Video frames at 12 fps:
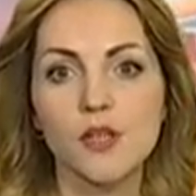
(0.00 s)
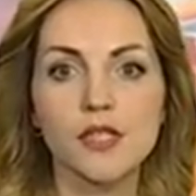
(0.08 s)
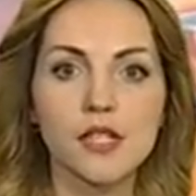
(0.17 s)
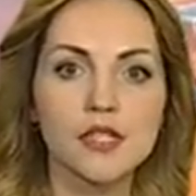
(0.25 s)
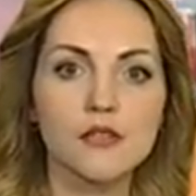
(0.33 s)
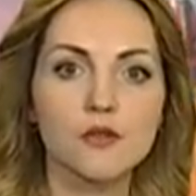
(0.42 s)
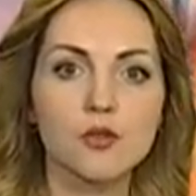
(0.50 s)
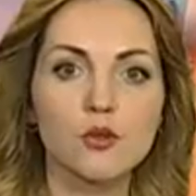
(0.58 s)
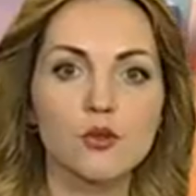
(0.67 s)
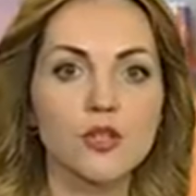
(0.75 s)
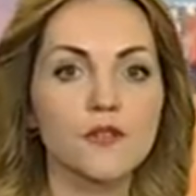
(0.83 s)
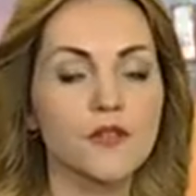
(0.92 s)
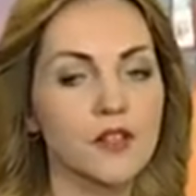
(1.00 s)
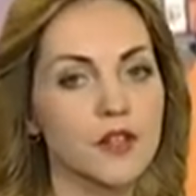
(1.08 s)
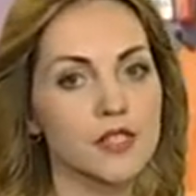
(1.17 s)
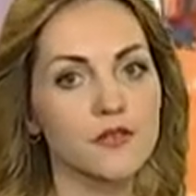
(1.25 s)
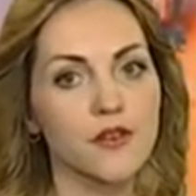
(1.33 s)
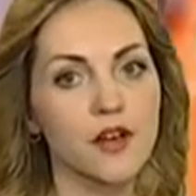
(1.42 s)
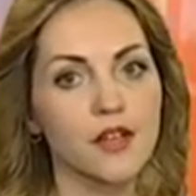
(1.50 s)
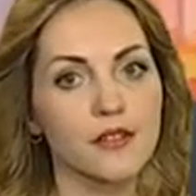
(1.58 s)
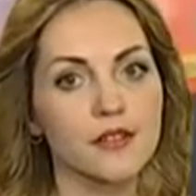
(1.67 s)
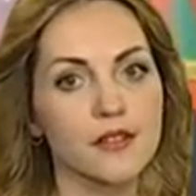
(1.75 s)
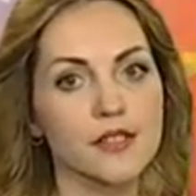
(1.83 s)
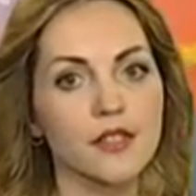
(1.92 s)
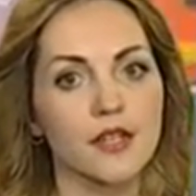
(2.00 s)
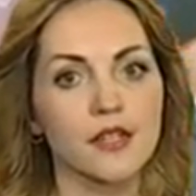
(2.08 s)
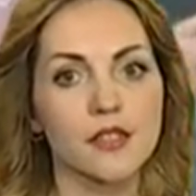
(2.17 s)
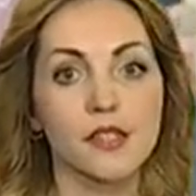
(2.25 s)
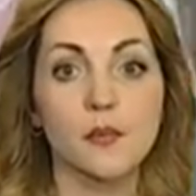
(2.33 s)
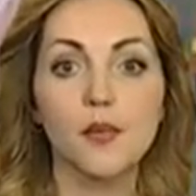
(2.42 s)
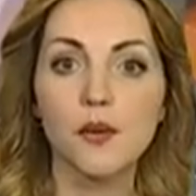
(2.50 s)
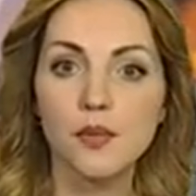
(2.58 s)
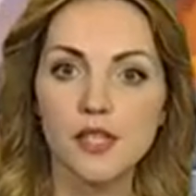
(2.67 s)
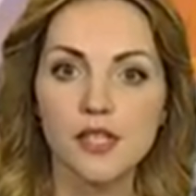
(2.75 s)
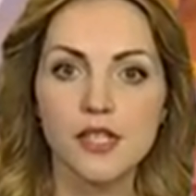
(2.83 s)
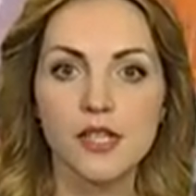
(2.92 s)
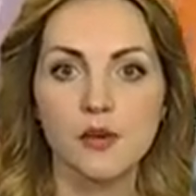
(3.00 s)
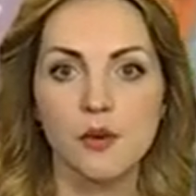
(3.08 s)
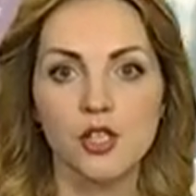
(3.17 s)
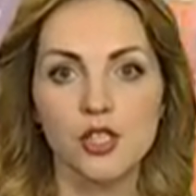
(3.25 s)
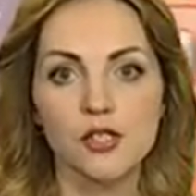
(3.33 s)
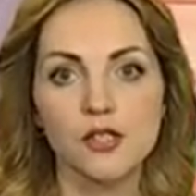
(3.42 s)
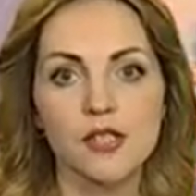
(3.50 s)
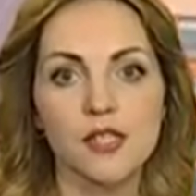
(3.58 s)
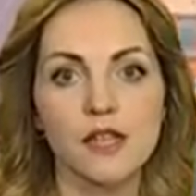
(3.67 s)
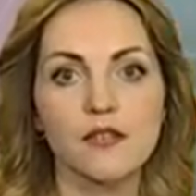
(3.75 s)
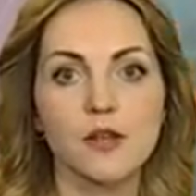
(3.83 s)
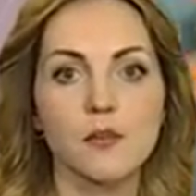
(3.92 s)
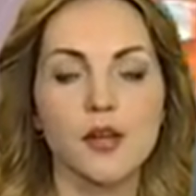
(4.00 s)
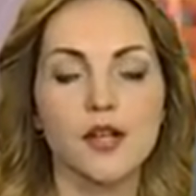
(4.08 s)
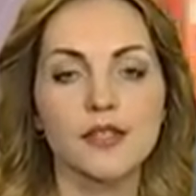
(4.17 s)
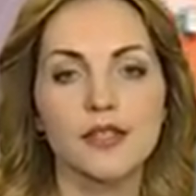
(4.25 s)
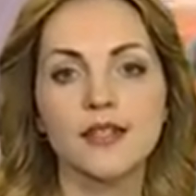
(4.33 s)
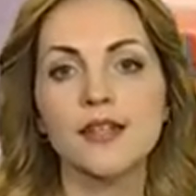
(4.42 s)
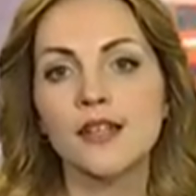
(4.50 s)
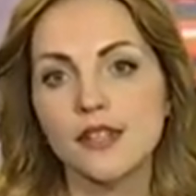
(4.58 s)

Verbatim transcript: посредством услуги финансовой аренды. Затраты на приобретение машин составили порядка